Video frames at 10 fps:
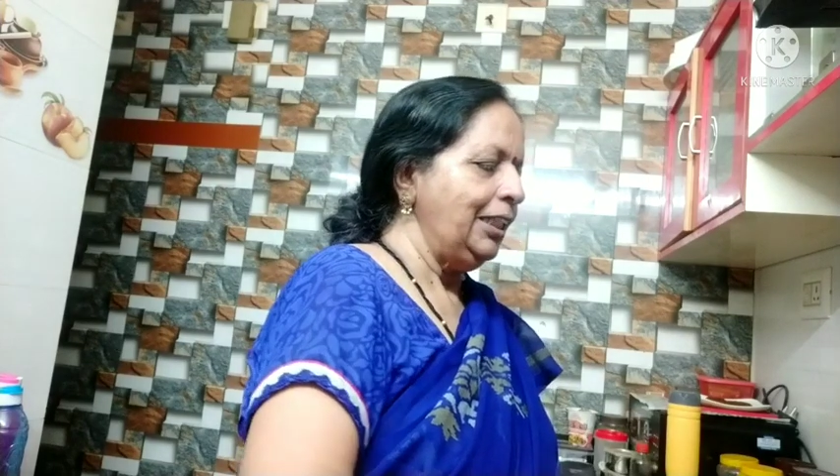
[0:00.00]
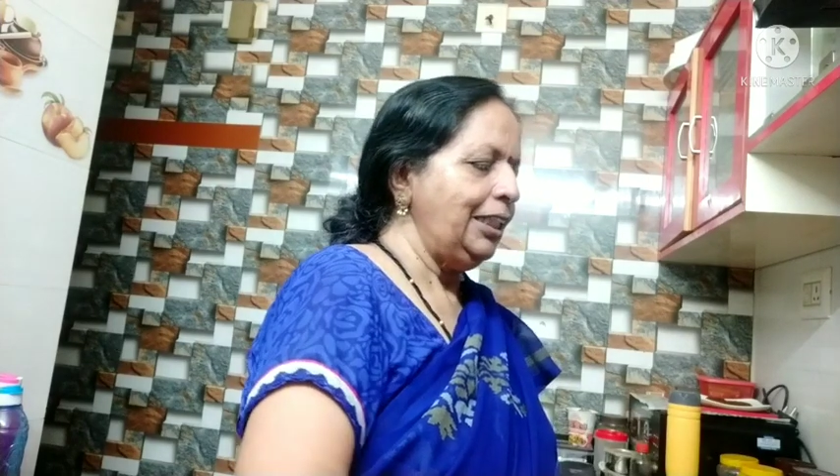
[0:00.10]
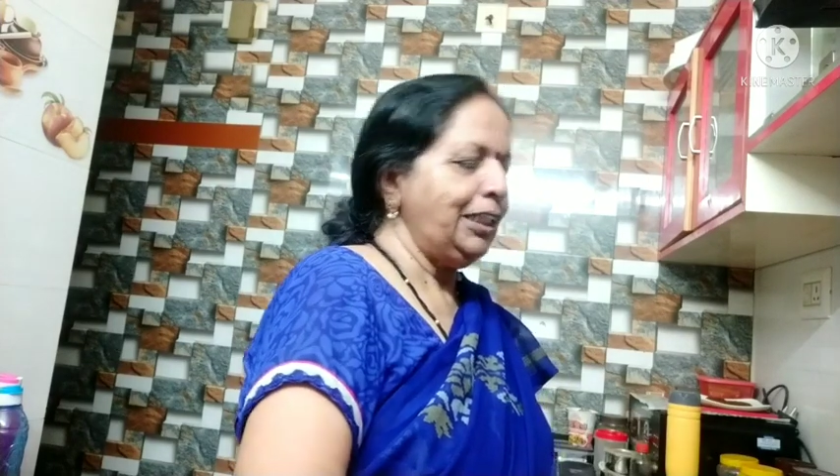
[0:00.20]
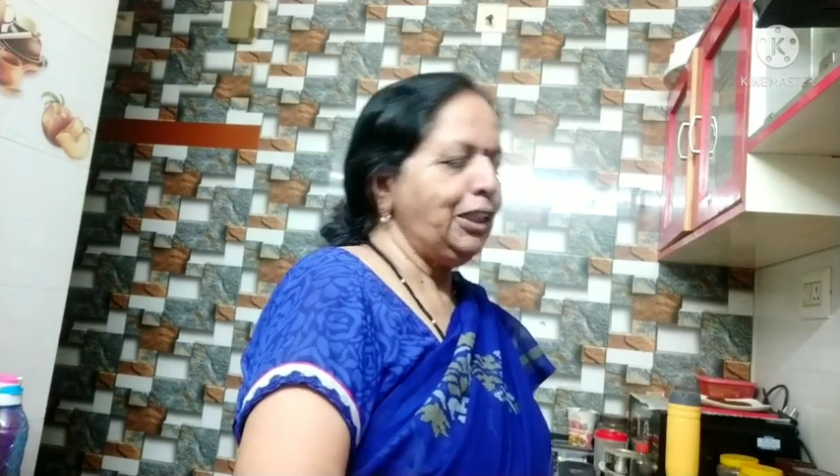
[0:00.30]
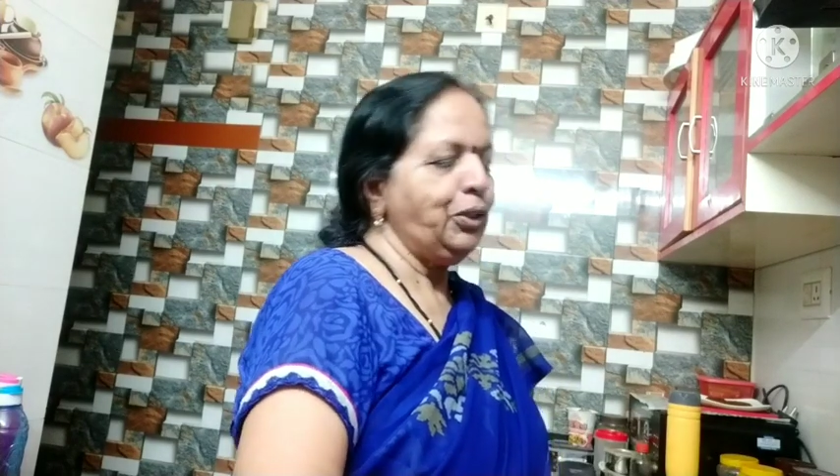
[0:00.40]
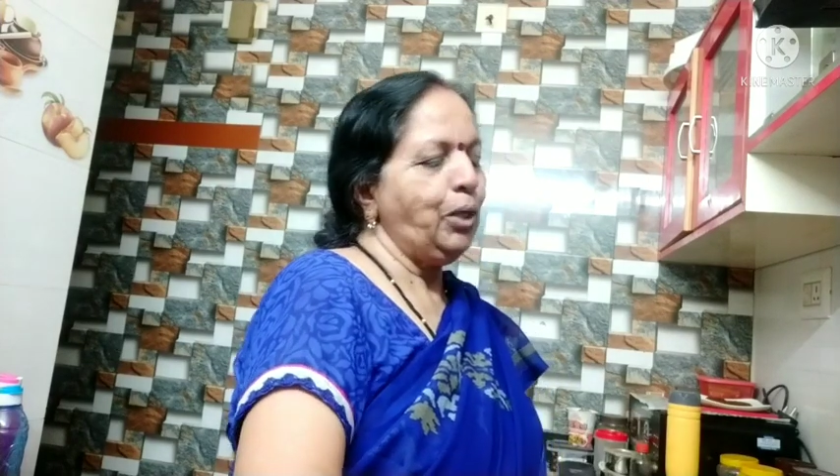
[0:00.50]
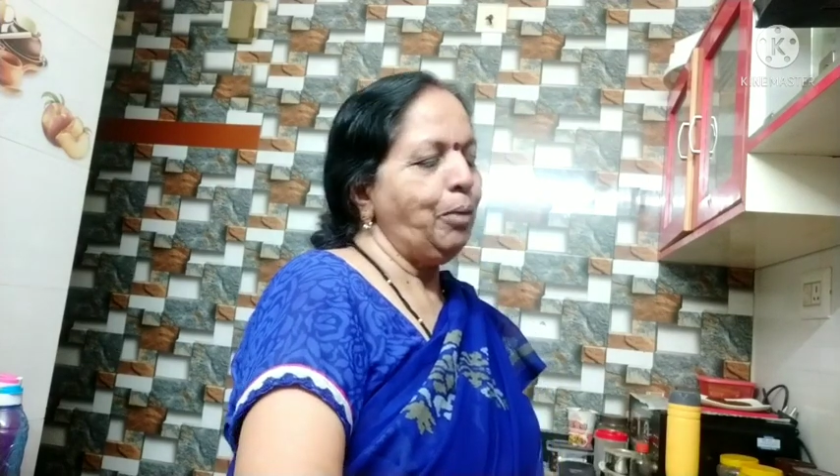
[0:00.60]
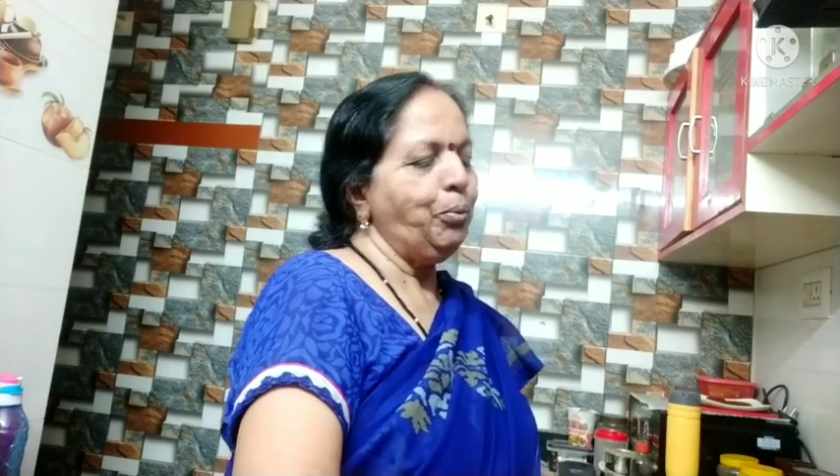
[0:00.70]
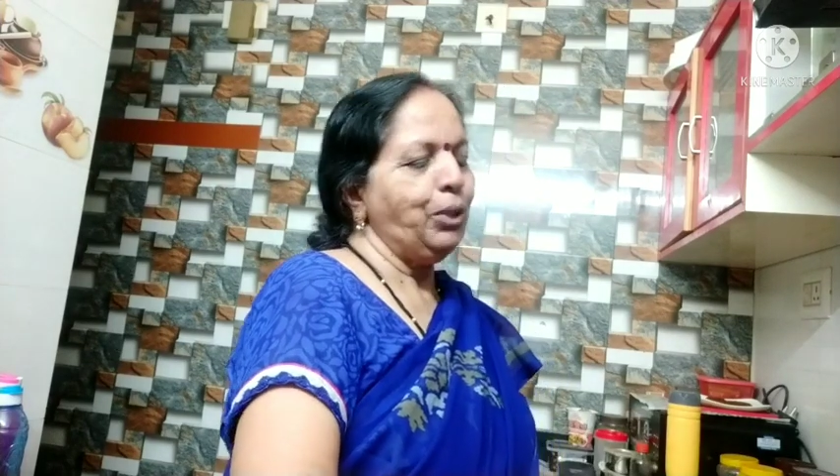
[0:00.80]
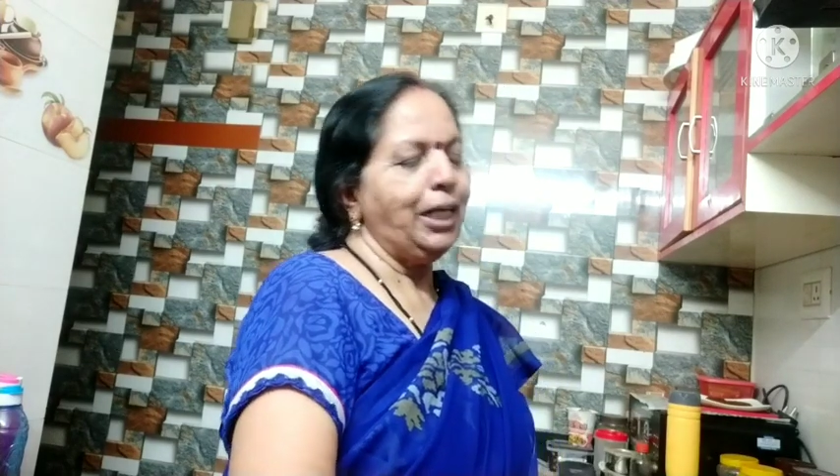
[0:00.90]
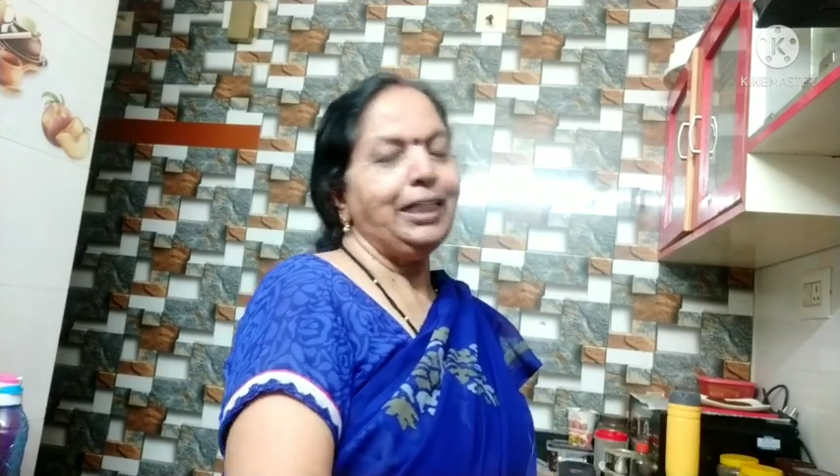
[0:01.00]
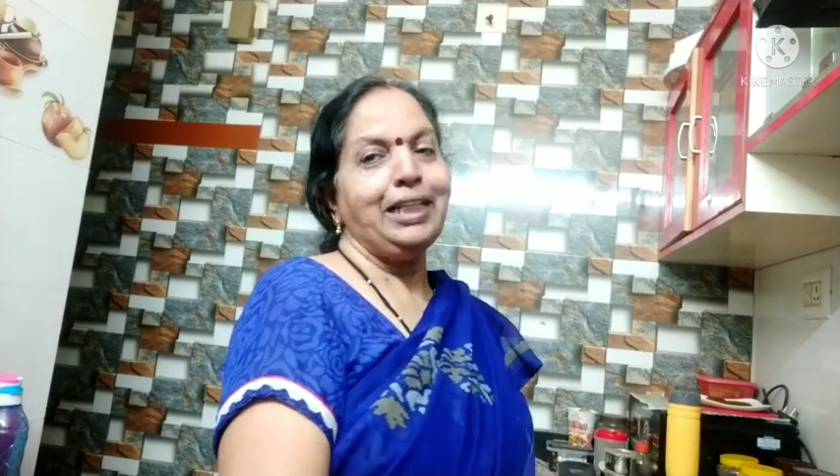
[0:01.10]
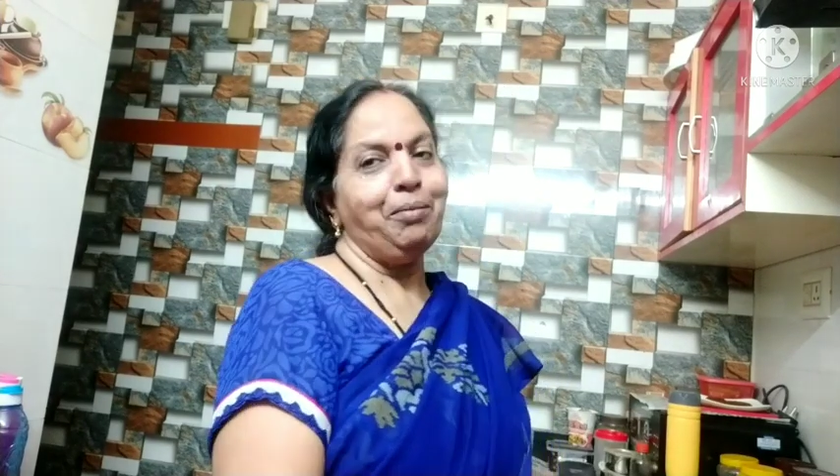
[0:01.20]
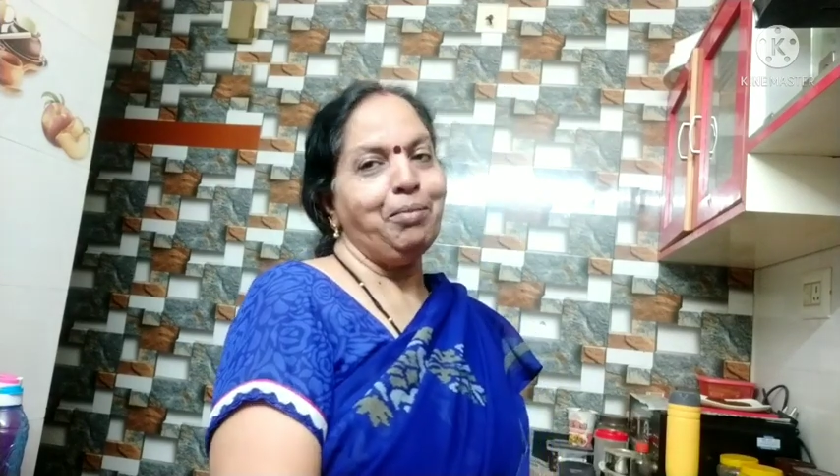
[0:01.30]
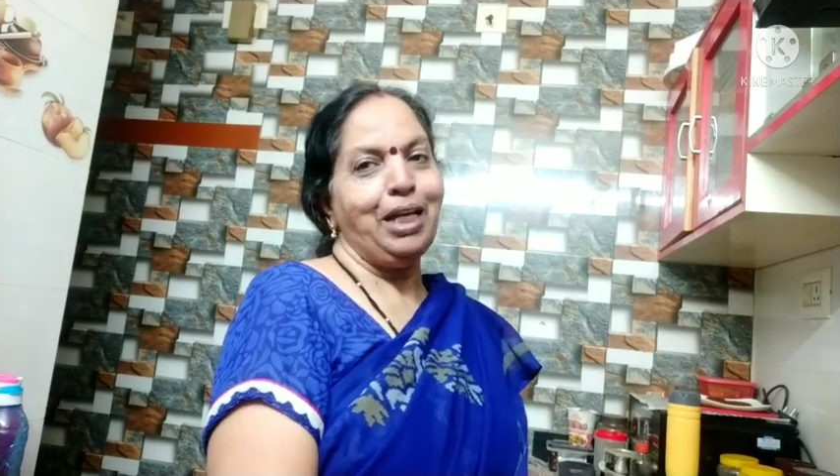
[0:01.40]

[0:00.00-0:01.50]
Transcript: जिससे तो हम पुराने टाइम में